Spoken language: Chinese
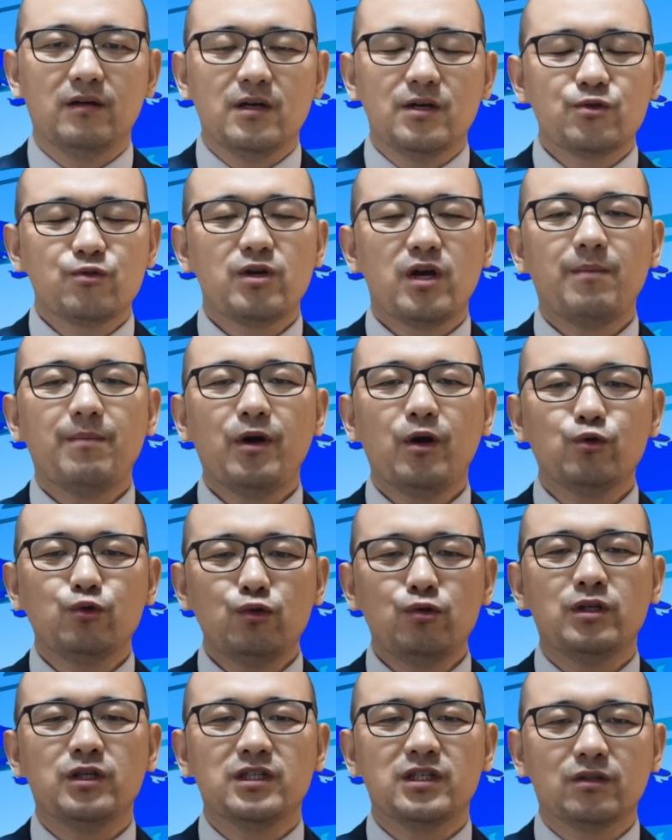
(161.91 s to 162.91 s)
虽然没有
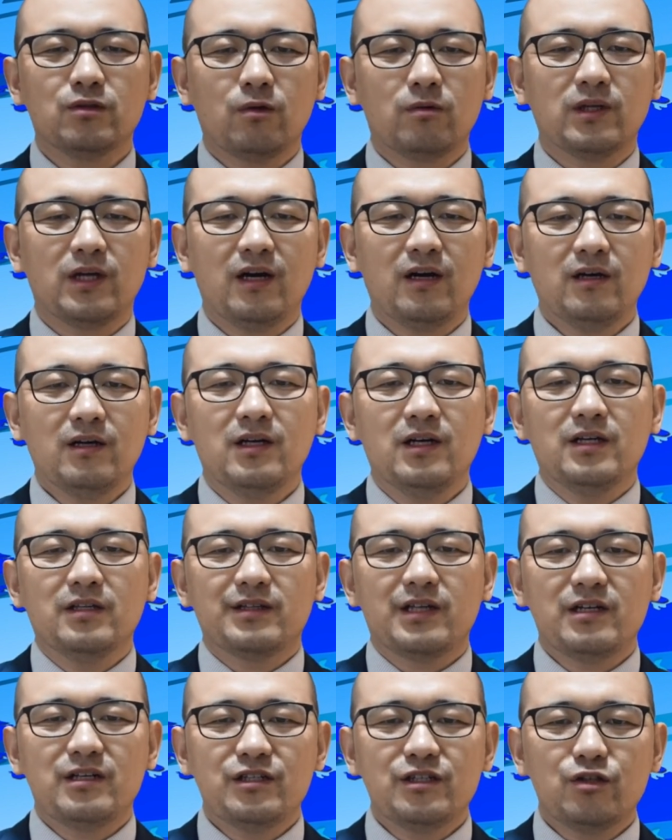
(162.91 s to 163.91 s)
具体行动呢，
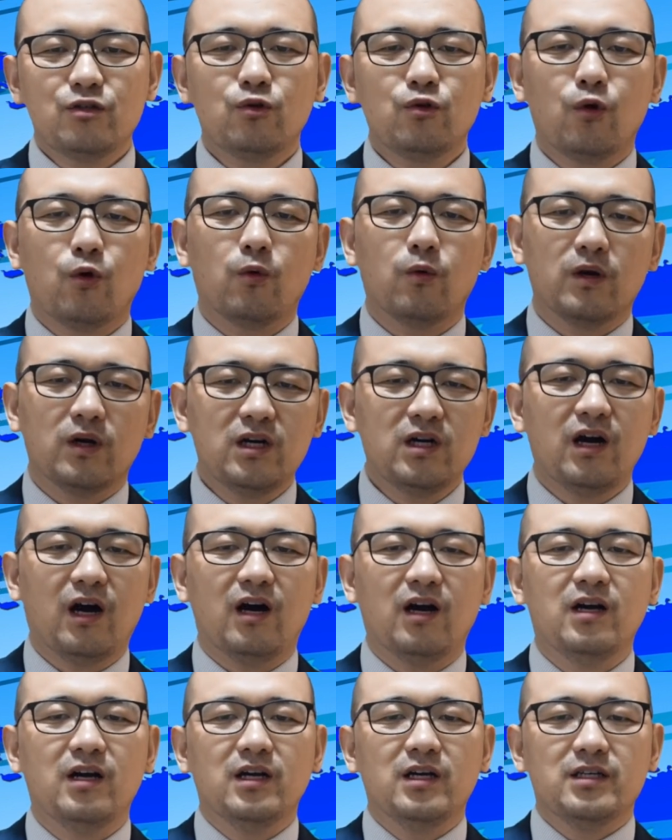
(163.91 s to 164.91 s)
但是这种恐
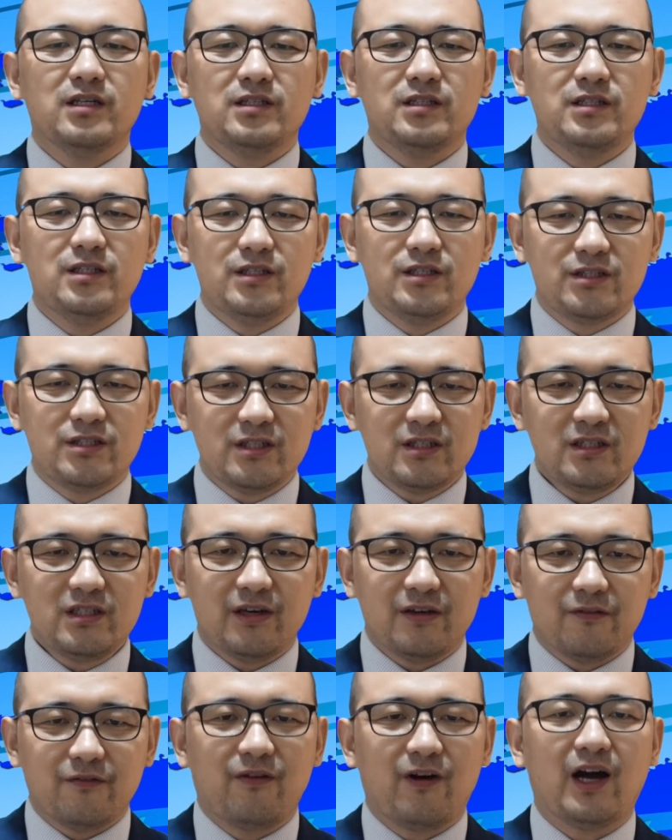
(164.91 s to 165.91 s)
吓已经
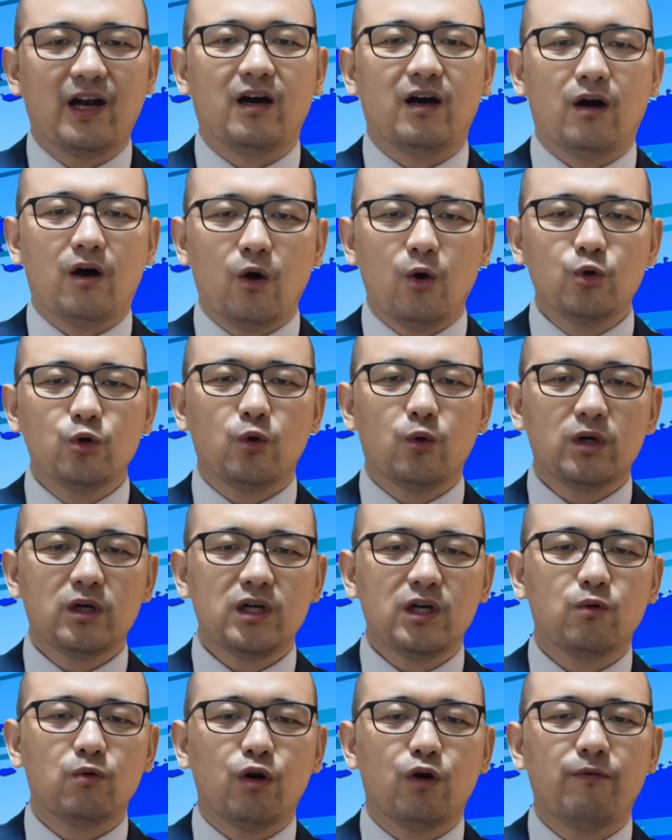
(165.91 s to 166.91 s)
引发了欧洲
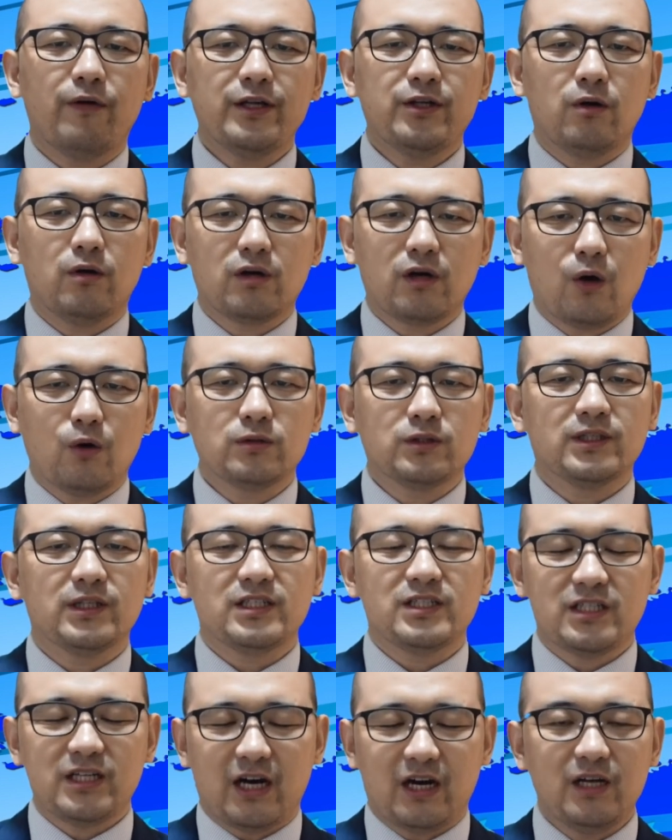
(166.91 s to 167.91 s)
各国外交高层的
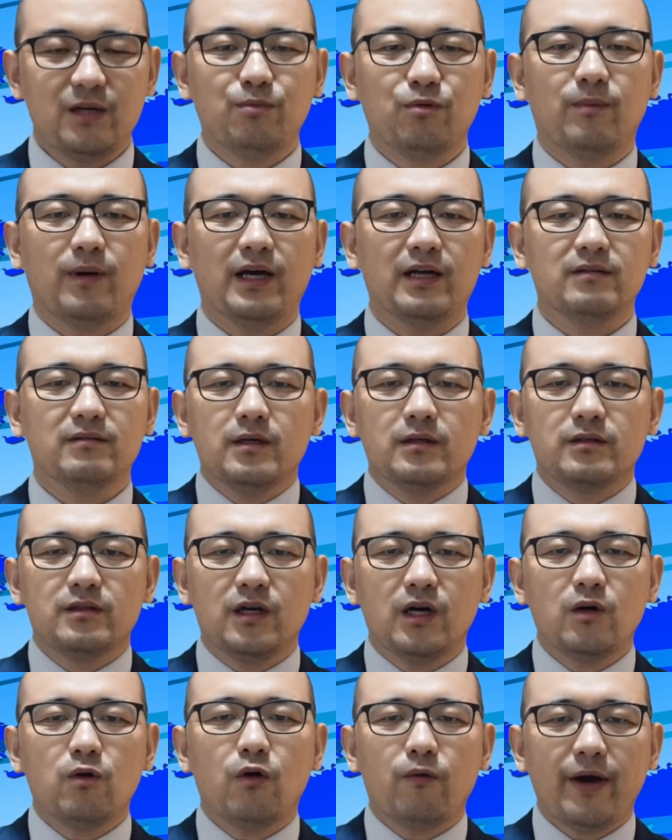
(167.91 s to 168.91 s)
强烈不满。
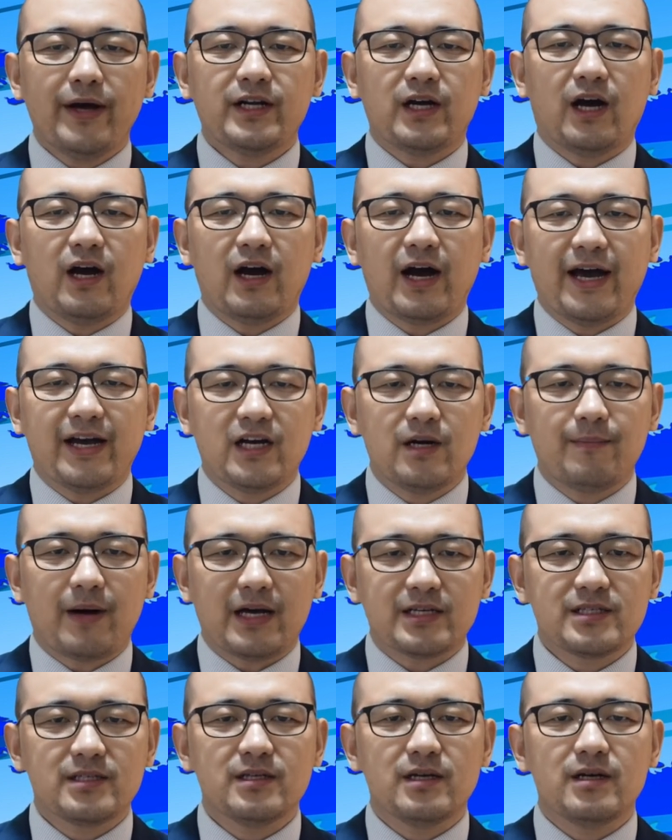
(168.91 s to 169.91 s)
德国外长海克
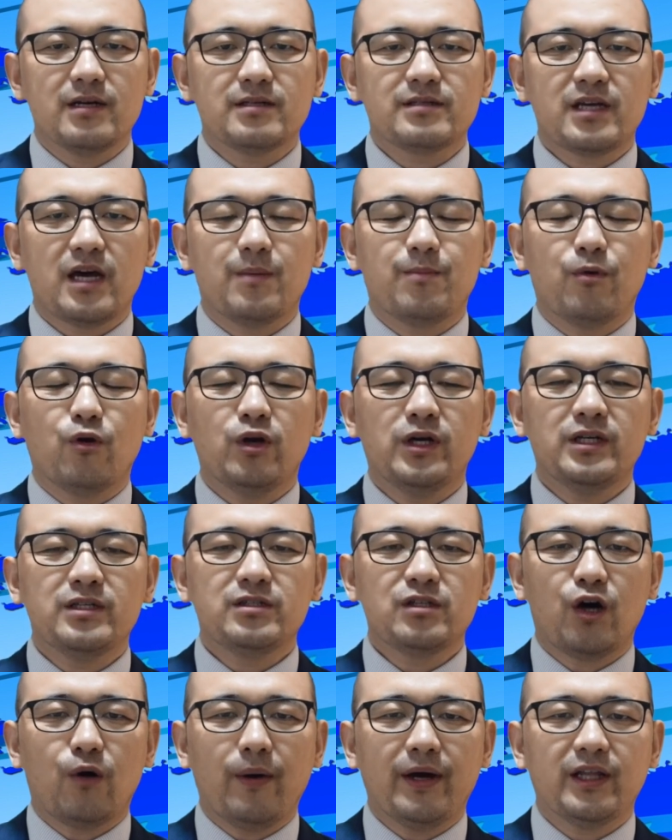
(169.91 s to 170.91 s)
马斯在柏林
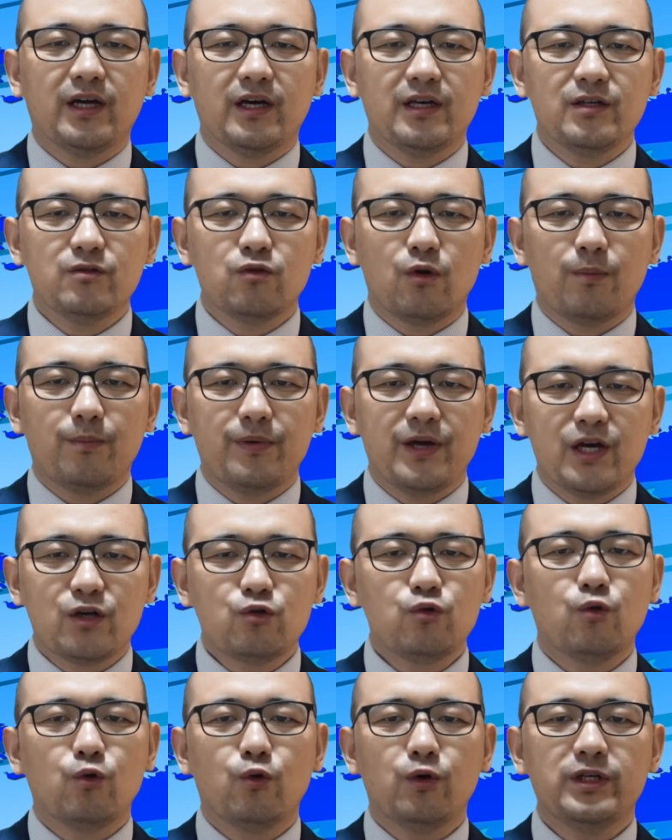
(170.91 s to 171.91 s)
郊外的一座别
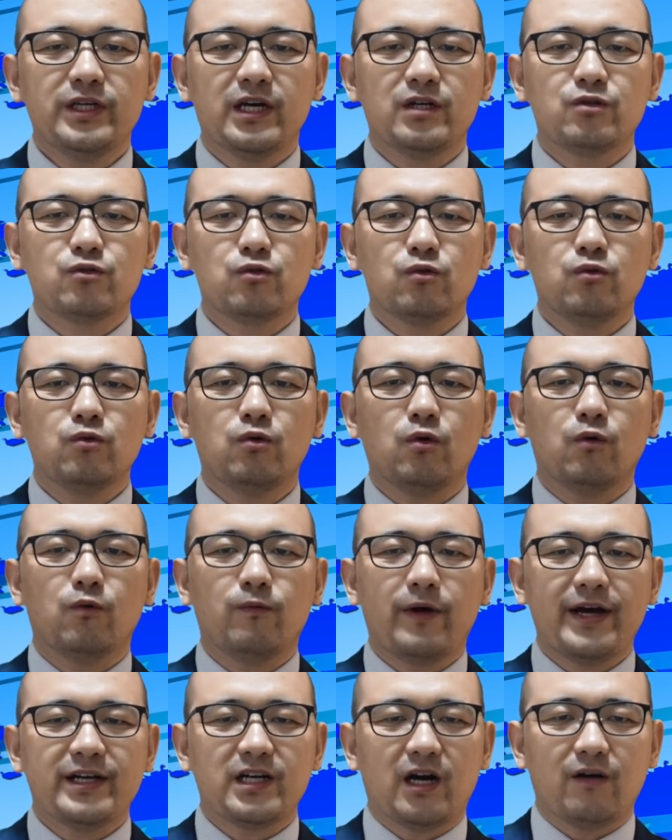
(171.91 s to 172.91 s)
墅会见中共
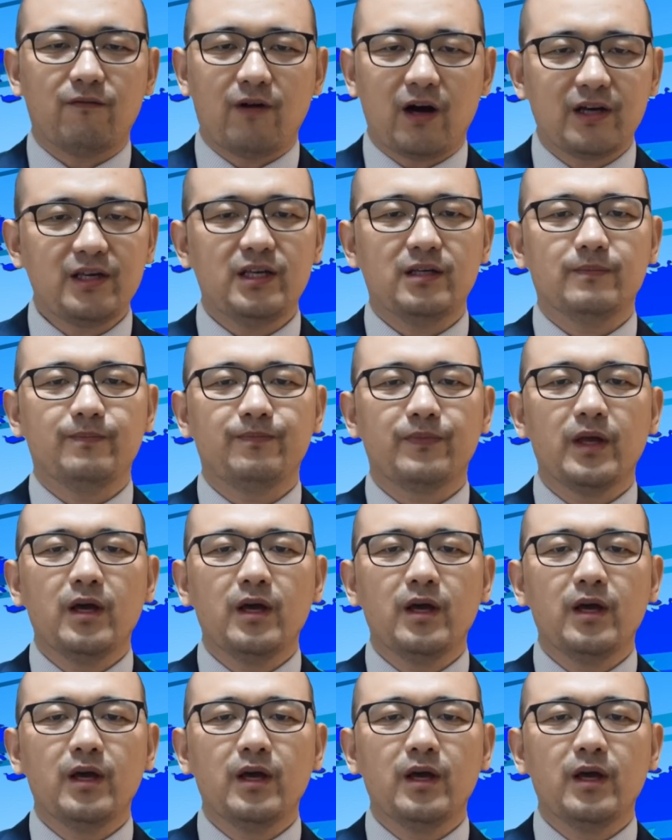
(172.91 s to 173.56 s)
外长王毅。